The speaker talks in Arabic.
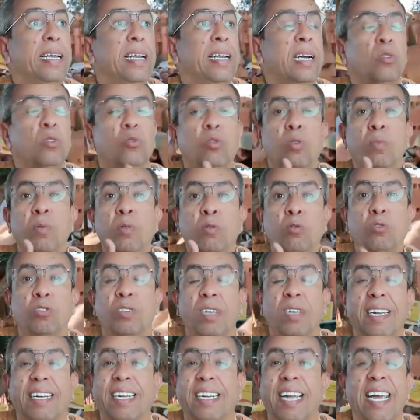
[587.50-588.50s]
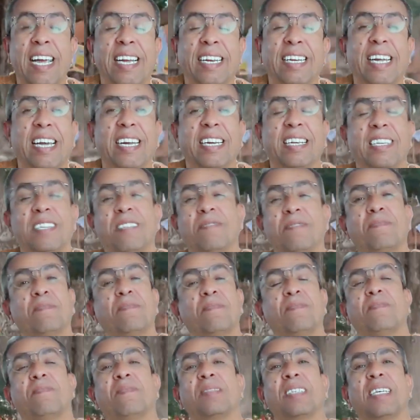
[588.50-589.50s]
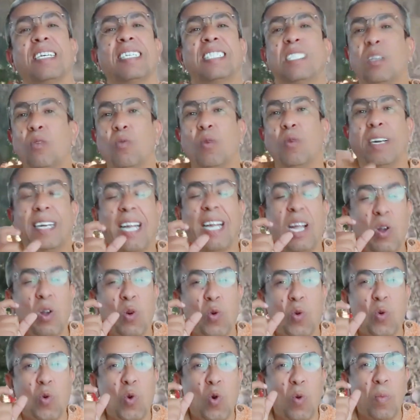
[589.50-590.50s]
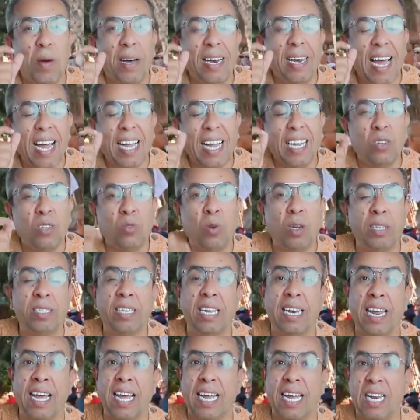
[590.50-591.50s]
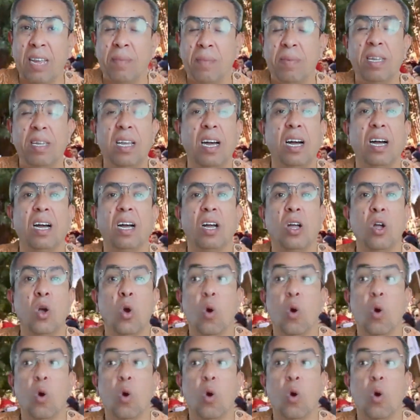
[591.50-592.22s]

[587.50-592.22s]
كاين اللي عنده البيع والشراء كاين كاين تصور كحكومه لاحظ وعندها الاغلبيه